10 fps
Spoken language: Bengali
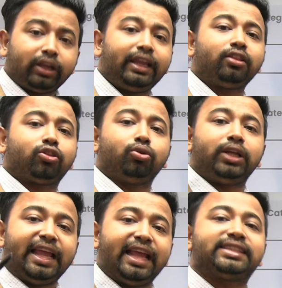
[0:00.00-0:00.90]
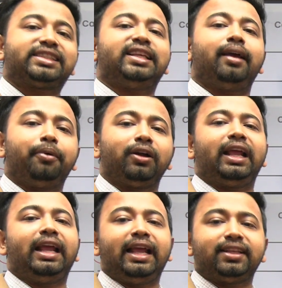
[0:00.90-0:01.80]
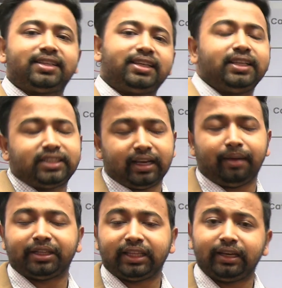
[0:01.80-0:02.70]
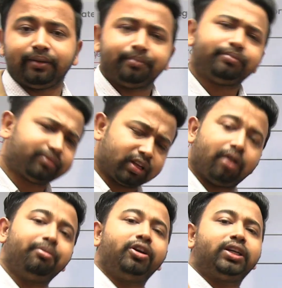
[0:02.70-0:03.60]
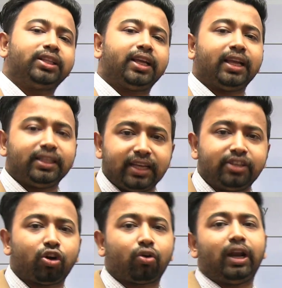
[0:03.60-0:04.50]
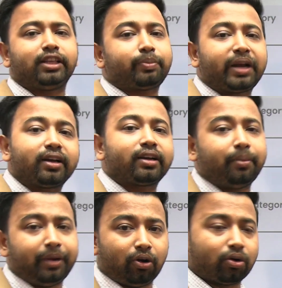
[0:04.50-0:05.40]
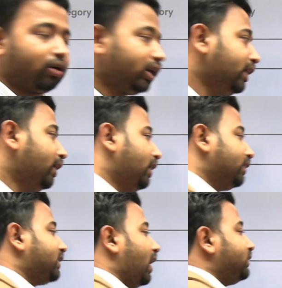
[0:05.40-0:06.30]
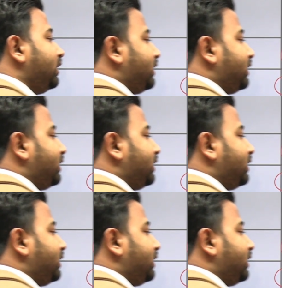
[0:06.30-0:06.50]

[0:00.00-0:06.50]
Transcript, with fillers: কিন্তু এসসি এবং এসটি যে আমাদের কমিউনিটি থেকে যেই সকল অ্যাসপিরেন্টরা বিলং করে তাদের